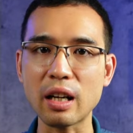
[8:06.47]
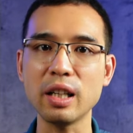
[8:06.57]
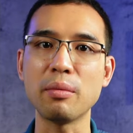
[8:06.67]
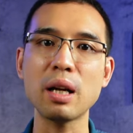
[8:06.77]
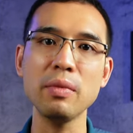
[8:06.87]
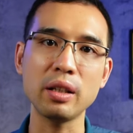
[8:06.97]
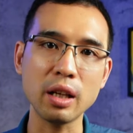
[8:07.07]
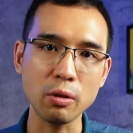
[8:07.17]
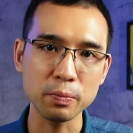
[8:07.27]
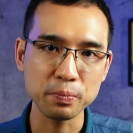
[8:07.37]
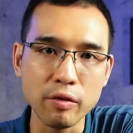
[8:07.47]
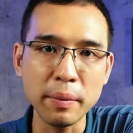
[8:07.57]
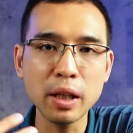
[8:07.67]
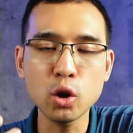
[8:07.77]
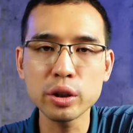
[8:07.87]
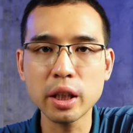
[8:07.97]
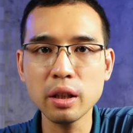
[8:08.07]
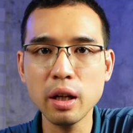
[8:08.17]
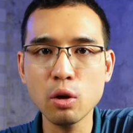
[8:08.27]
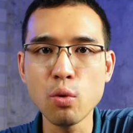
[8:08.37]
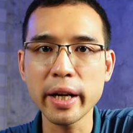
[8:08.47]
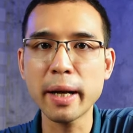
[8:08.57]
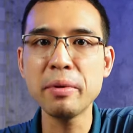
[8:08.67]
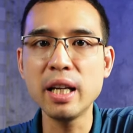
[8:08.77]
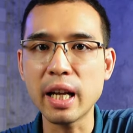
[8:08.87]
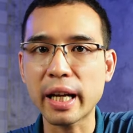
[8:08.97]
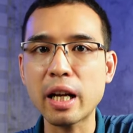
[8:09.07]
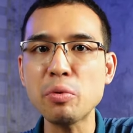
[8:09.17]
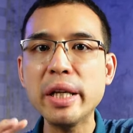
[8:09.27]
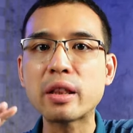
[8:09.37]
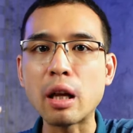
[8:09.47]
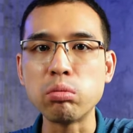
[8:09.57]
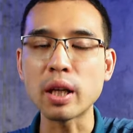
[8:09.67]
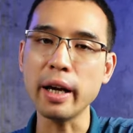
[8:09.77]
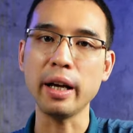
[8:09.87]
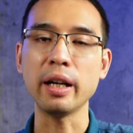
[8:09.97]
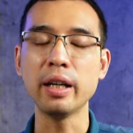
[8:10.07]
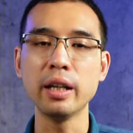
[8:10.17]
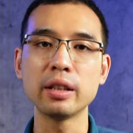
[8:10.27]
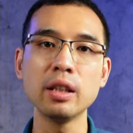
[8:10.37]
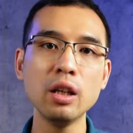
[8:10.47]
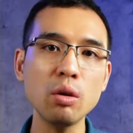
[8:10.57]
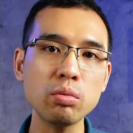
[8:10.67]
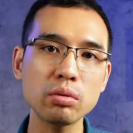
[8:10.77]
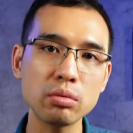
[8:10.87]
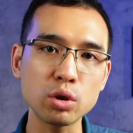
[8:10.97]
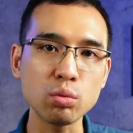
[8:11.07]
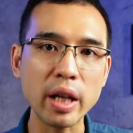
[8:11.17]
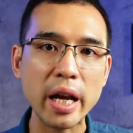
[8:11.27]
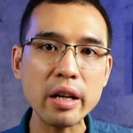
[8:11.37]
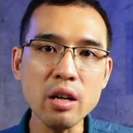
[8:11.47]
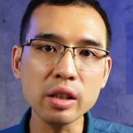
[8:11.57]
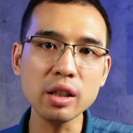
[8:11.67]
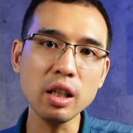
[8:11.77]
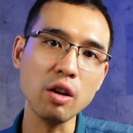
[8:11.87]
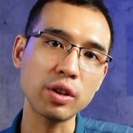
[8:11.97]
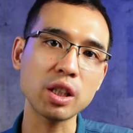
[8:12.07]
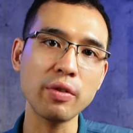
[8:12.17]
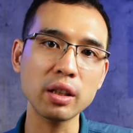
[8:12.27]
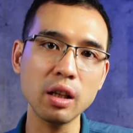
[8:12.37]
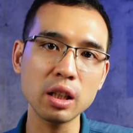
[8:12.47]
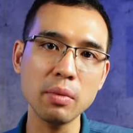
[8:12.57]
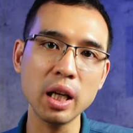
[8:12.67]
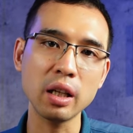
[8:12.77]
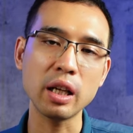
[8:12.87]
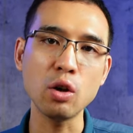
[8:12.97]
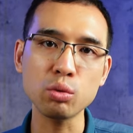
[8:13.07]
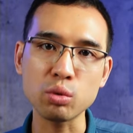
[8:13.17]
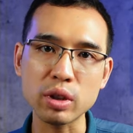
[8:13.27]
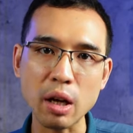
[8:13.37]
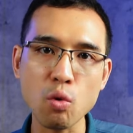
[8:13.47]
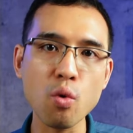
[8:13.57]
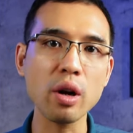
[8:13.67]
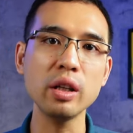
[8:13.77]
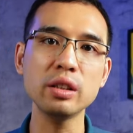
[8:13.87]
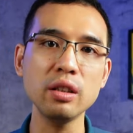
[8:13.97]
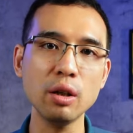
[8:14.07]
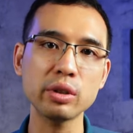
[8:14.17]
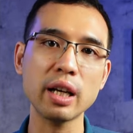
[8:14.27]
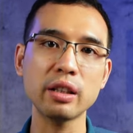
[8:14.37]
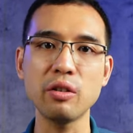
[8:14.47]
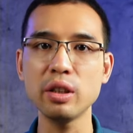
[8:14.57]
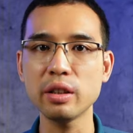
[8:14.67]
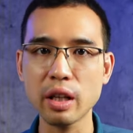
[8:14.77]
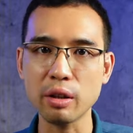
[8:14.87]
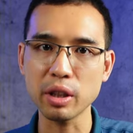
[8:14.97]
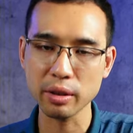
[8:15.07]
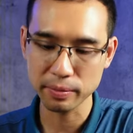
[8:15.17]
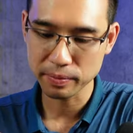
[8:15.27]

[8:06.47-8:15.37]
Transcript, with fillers: đặc điểm khác biệt nhau và bây giờ tôi sẽ ờ, cùng anh em nhìn lại cái góc nhìn tổng thể từ lúc chúng ta đưa dữ liệu vào trong vector database đến lúc chúng ta query dữ liệu ra thì nó như thế nào nhé